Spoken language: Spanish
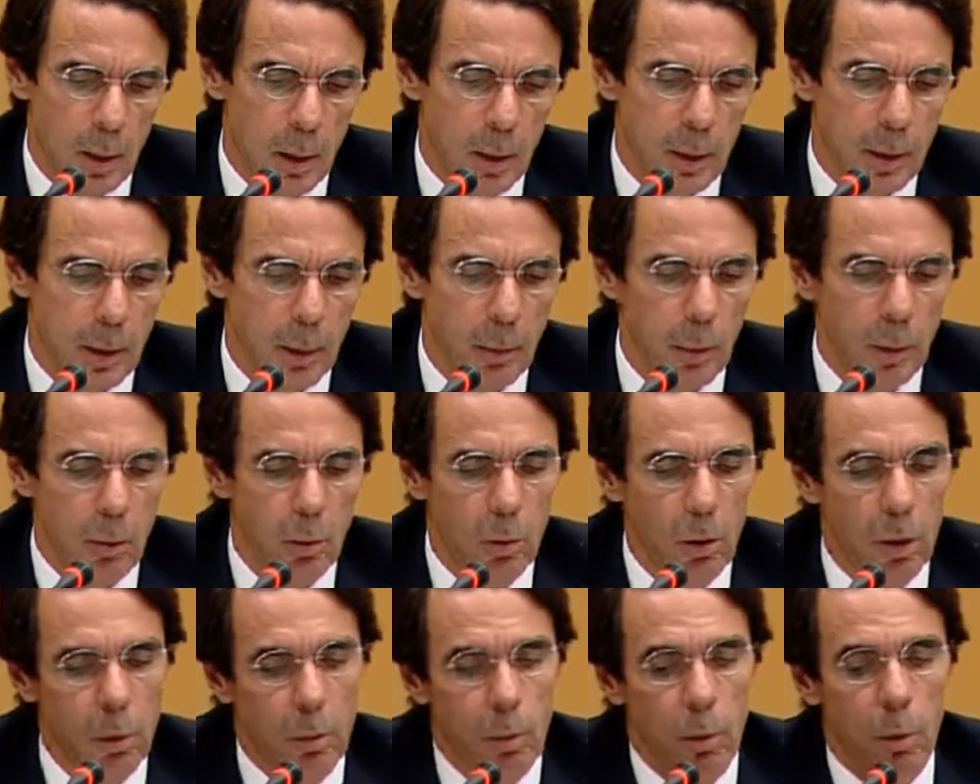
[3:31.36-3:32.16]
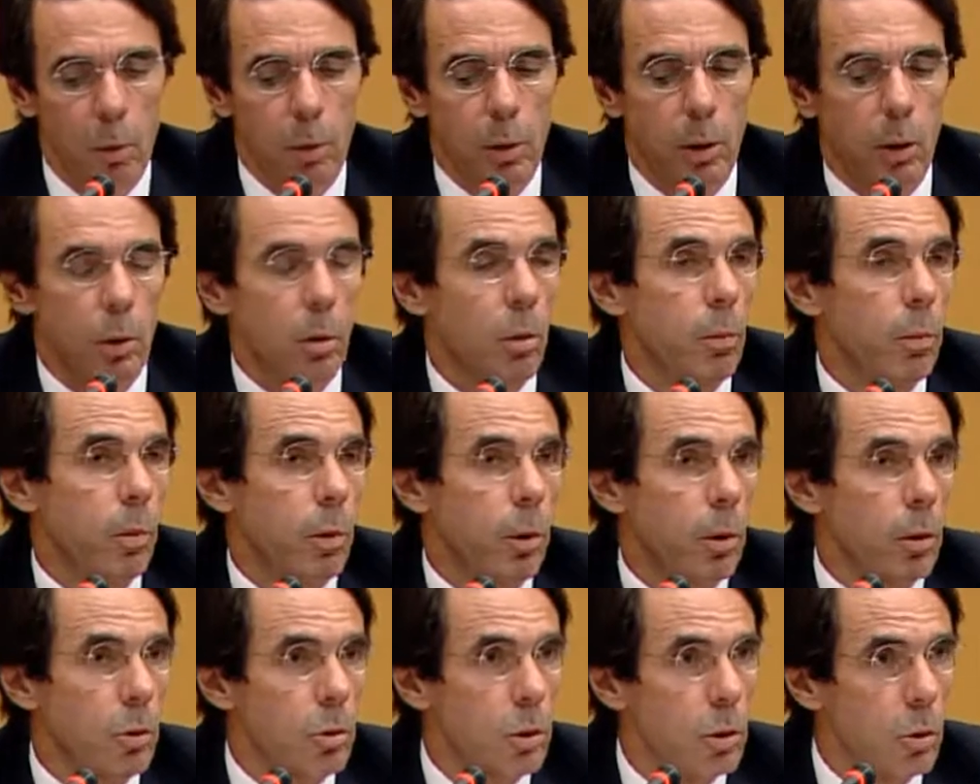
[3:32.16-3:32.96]
Y también un libro único,
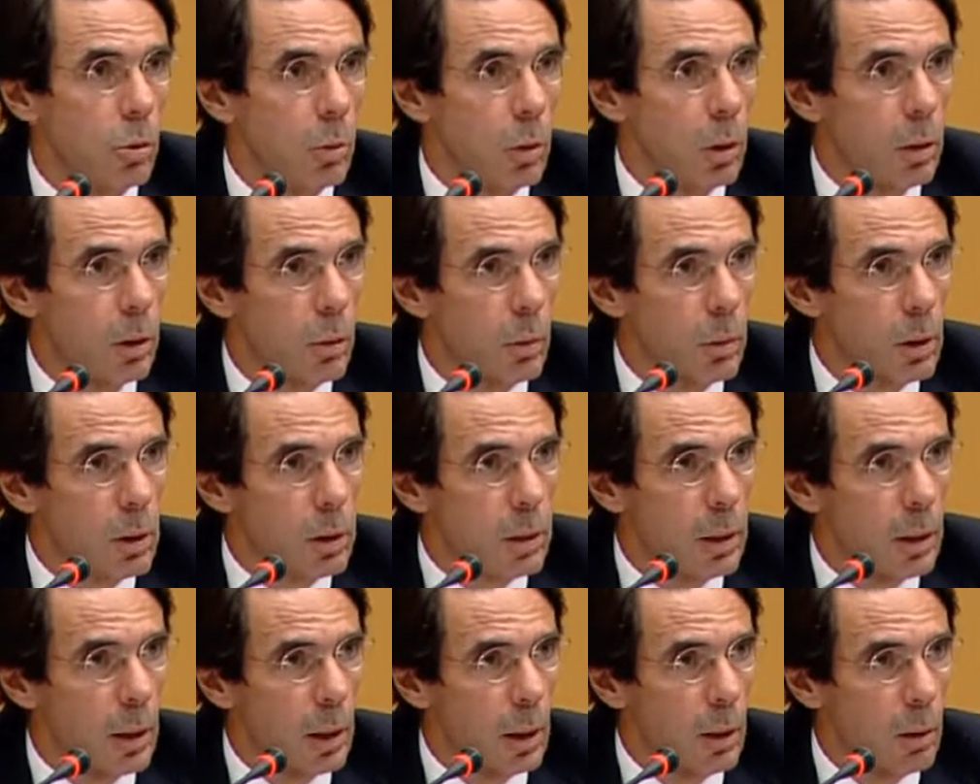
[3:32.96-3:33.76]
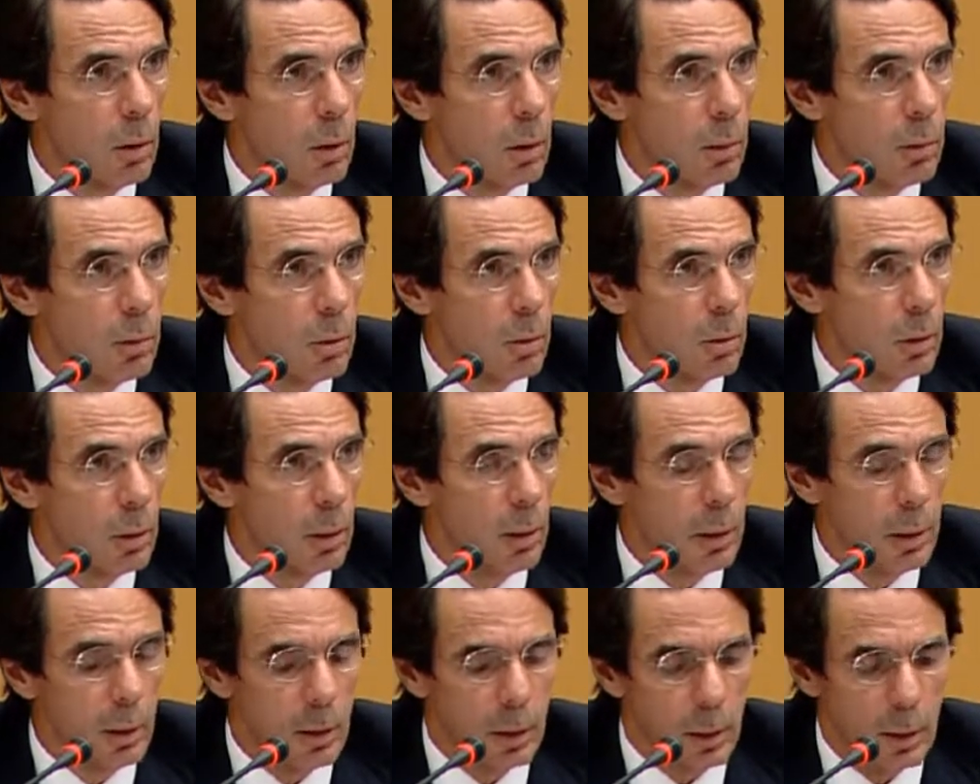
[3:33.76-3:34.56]
porque nos sitúa ante un escenario
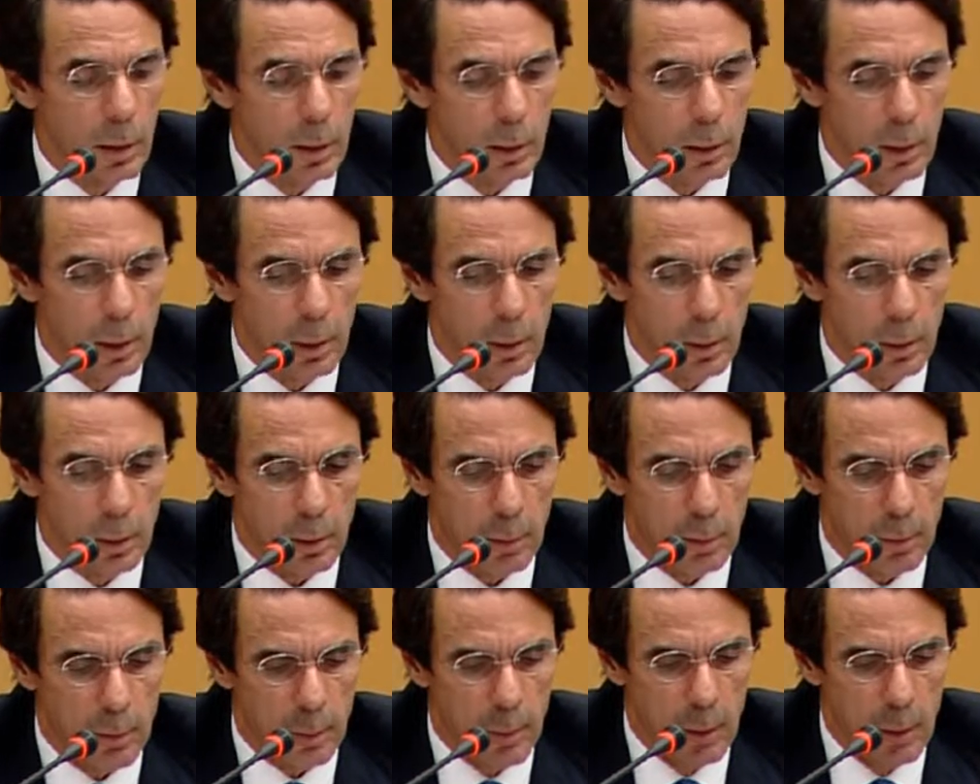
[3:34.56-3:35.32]
absolutamente inquietante